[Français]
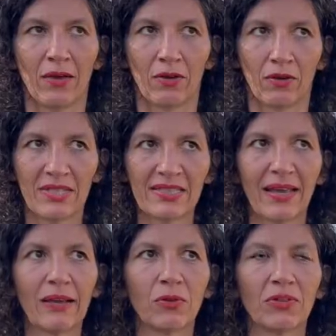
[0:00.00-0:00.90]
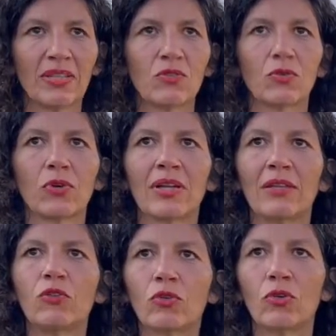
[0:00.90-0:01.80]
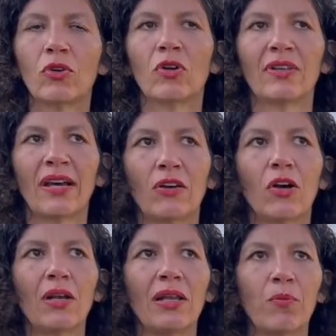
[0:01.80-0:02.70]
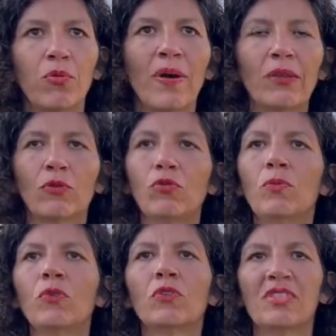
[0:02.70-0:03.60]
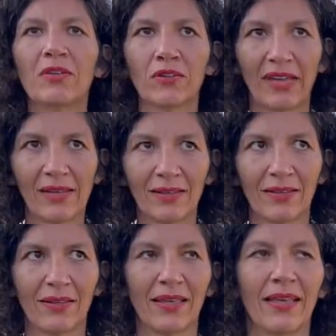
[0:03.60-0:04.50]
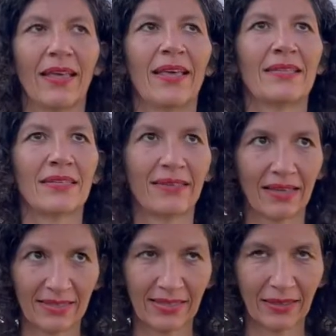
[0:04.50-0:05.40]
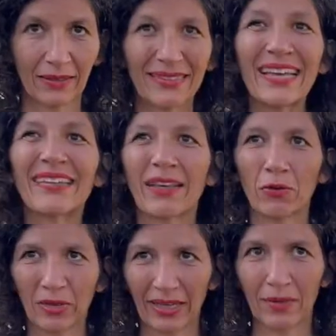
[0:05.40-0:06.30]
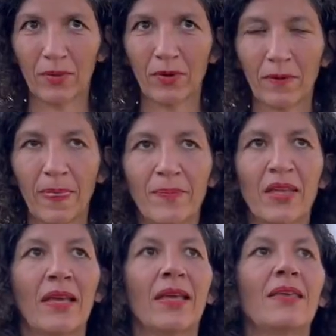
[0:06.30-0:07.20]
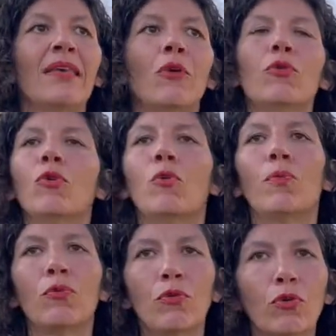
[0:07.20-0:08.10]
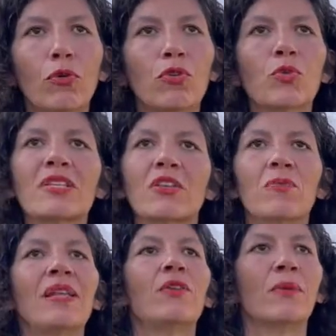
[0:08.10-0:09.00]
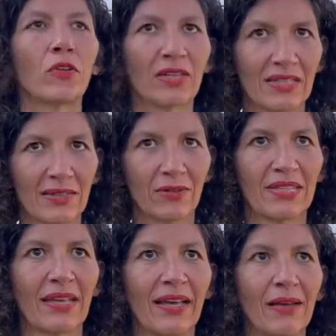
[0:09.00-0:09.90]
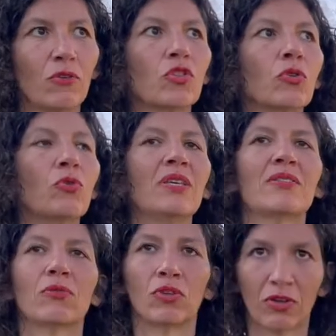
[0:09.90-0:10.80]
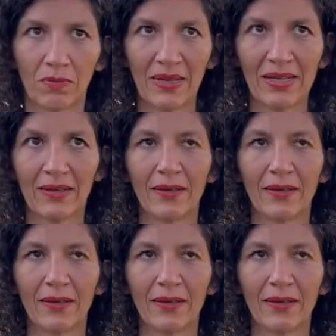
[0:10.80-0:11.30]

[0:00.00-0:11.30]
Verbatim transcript: Euh, en Israël, on est sur les taux d'accord les plus bas de tout le monde occidental. C'est-à-dire, très très concrètement, il y a eu au plus haut 60 000 demandeurs d'asile en Israël. Aujourd'hui, ils sont 30 000.